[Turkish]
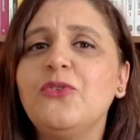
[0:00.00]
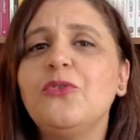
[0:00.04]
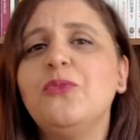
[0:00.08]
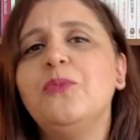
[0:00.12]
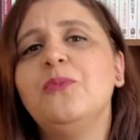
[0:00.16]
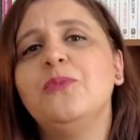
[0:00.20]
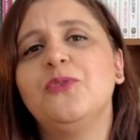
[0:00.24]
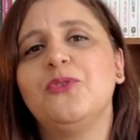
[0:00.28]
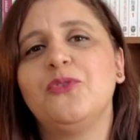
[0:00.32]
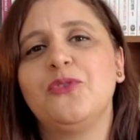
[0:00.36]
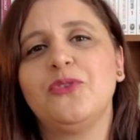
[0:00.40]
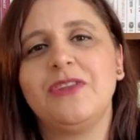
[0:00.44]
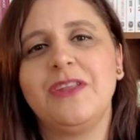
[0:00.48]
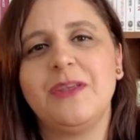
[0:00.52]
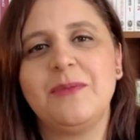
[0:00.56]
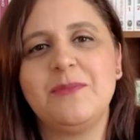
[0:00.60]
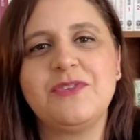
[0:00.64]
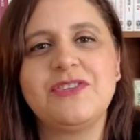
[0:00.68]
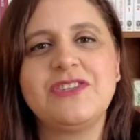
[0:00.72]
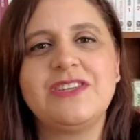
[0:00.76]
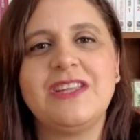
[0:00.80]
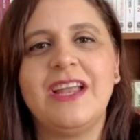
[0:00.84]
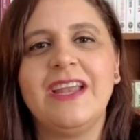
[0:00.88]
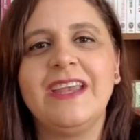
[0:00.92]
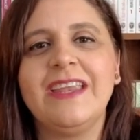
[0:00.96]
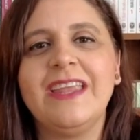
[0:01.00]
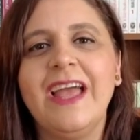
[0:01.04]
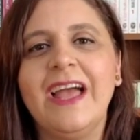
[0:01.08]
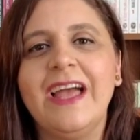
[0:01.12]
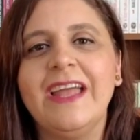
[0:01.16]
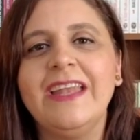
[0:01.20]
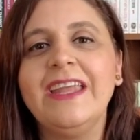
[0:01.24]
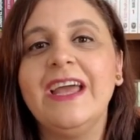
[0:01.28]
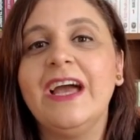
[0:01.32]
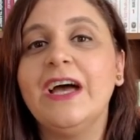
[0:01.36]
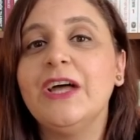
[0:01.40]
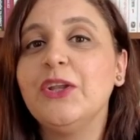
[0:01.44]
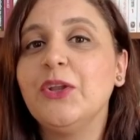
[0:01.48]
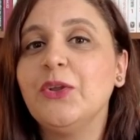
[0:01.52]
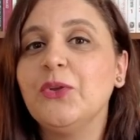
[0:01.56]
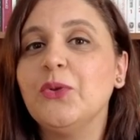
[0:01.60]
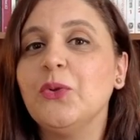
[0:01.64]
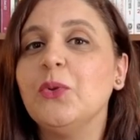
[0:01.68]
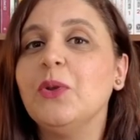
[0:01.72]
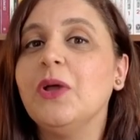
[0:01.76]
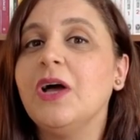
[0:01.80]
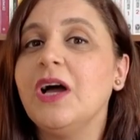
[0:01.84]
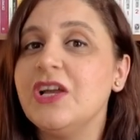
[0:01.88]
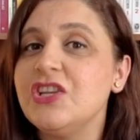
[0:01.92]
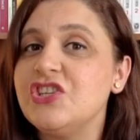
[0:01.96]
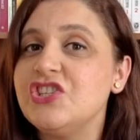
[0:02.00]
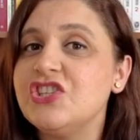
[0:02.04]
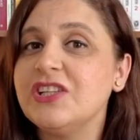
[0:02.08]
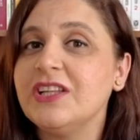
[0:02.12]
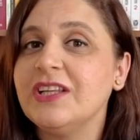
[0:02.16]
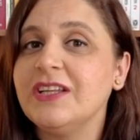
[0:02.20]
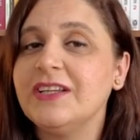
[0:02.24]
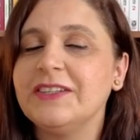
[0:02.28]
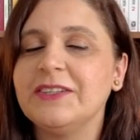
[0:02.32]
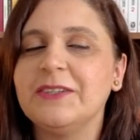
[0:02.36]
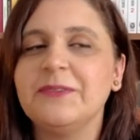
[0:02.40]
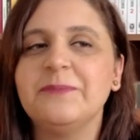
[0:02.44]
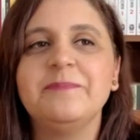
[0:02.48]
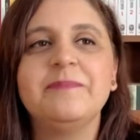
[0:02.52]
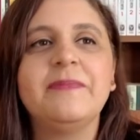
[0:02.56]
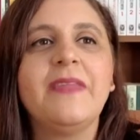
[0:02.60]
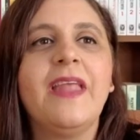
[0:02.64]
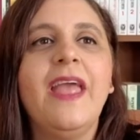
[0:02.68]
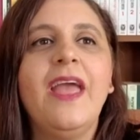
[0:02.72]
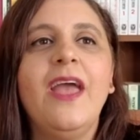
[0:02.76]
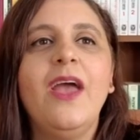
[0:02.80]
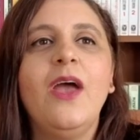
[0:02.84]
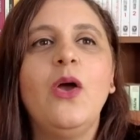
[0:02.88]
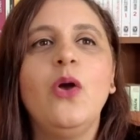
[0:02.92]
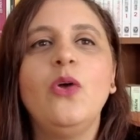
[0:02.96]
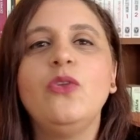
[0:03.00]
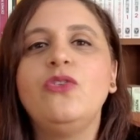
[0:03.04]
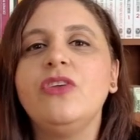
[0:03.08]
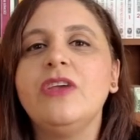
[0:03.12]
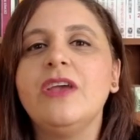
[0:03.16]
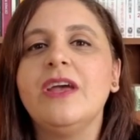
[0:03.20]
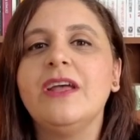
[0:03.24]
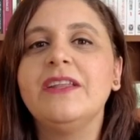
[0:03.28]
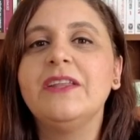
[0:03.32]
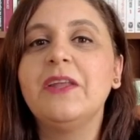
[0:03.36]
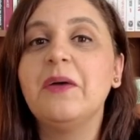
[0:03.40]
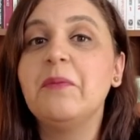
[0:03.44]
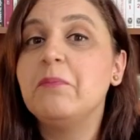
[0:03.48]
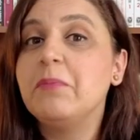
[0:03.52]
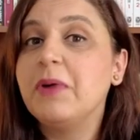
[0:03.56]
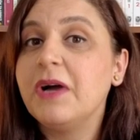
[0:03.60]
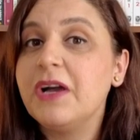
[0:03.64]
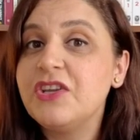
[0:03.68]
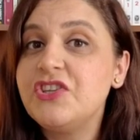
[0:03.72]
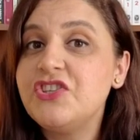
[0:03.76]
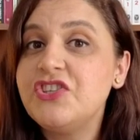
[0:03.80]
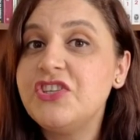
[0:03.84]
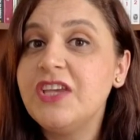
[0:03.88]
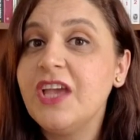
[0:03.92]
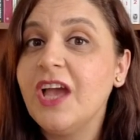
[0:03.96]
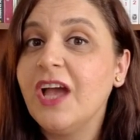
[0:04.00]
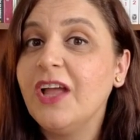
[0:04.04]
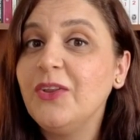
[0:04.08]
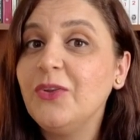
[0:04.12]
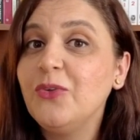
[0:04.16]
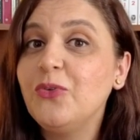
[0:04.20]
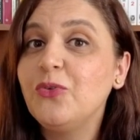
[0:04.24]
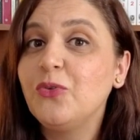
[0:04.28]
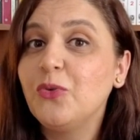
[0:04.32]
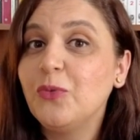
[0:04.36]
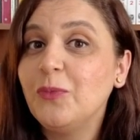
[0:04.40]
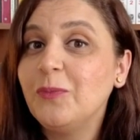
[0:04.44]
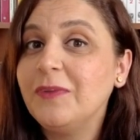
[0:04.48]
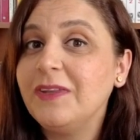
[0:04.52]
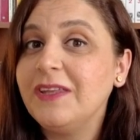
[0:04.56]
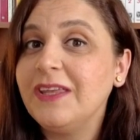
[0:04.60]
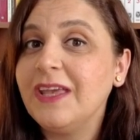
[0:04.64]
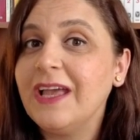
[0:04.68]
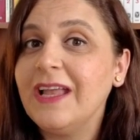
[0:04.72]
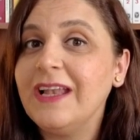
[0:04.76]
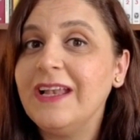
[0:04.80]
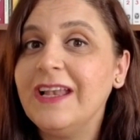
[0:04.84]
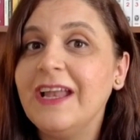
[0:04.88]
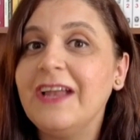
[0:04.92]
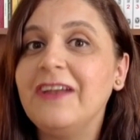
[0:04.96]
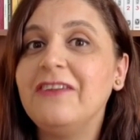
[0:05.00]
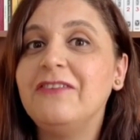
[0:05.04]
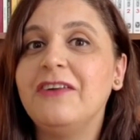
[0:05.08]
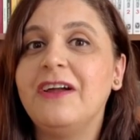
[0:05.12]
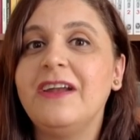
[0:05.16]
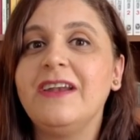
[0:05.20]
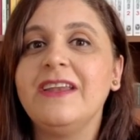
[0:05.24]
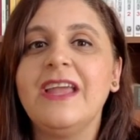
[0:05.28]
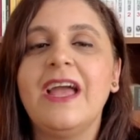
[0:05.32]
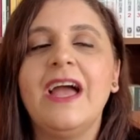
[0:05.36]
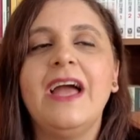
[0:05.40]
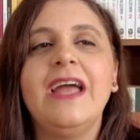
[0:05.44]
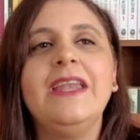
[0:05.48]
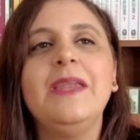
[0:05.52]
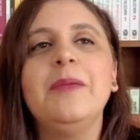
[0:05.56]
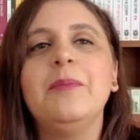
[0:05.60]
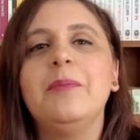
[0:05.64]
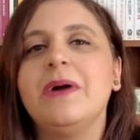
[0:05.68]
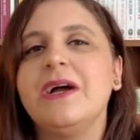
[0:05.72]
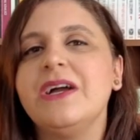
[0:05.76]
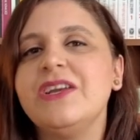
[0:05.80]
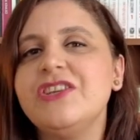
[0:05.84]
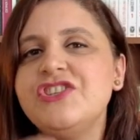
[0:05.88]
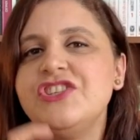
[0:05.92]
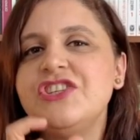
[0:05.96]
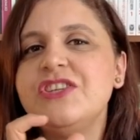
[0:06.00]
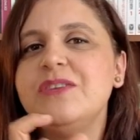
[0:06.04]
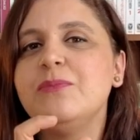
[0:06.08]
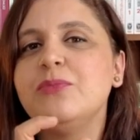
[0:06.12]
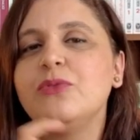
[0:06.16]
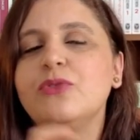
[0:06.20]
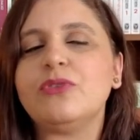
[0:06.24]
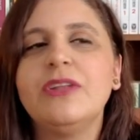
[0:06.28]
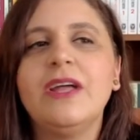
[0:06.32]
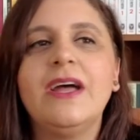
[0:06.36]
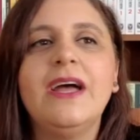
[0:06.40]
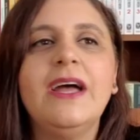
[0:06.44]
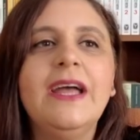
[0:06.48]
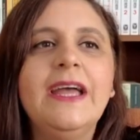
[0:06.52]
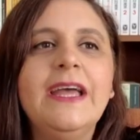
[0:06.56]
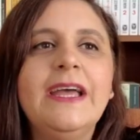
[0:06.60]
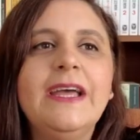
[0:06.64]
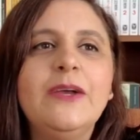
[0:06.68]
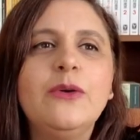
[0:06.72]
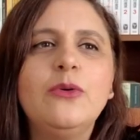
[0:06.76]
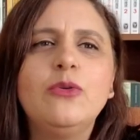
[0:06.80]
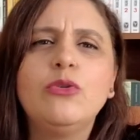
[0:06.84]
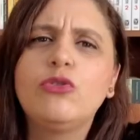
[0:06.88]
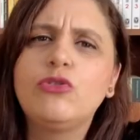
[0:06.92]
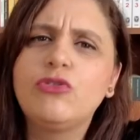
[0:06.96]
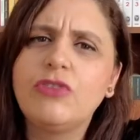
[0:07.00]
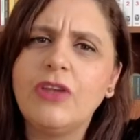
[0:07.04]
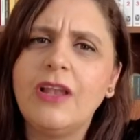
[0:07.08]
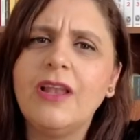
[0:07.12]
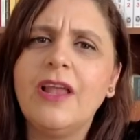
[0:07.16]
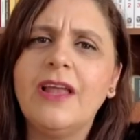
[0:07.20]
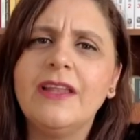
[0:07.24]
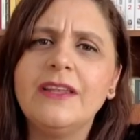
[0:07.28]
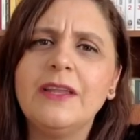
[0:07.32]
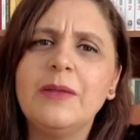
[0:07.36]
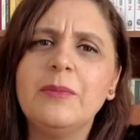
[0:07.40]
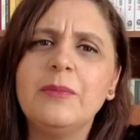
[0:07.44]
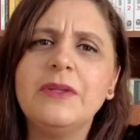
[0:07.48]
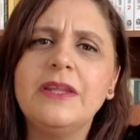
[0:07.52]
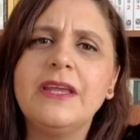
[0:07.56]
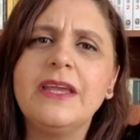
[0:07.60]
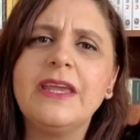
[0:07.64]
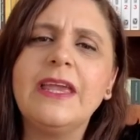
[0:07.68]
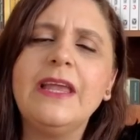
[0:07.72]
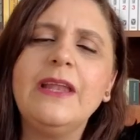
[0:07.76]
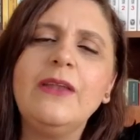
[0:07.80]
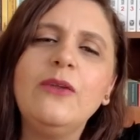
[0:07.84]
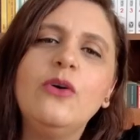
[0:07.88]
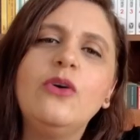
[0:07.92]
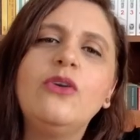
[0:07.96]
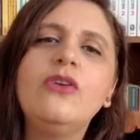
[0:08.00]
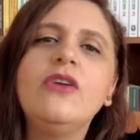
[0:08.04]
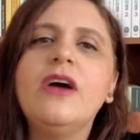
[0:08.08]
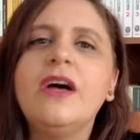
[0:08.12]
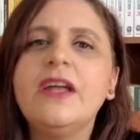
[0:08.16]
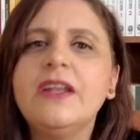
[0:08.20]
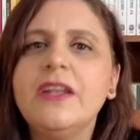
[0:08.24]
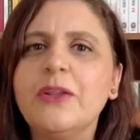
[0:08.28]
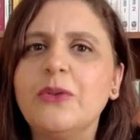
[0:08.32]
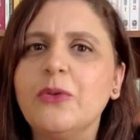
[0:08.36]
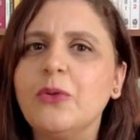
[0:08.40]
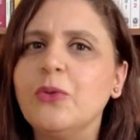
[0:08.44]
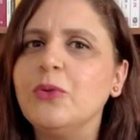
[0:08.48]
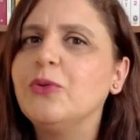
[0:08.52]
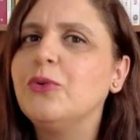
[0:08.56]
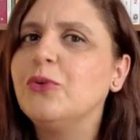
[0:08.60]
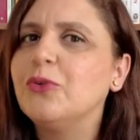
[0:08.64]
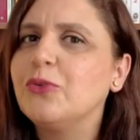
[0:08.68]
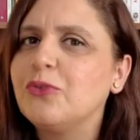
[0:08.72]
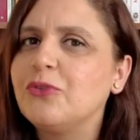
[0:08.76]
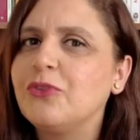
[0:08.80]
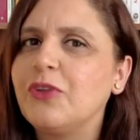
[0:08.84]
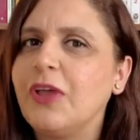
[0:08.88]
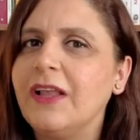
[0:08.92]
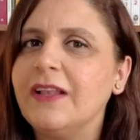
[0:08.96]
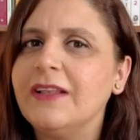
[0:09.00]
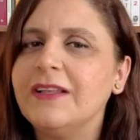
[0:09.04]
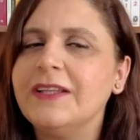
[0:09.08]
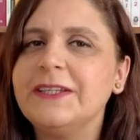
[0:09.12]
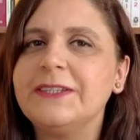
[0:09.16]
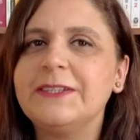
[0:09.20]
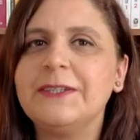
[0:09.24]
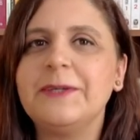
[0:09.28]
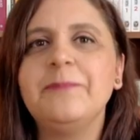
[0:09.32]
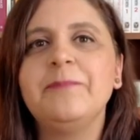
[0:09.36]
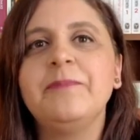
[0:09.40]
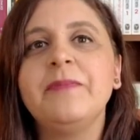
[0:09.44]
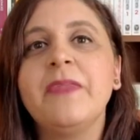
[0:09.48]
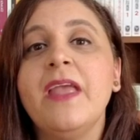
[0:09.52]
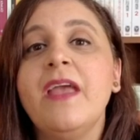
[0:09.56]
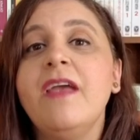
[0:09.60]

Rum'dur demişler. Yani Anadolu hacıları. Öte yandan Bahşi yani Rum diyenler var. Yani Bahşi burada kutsal anlamına geliyor. Anadolu kutsalları.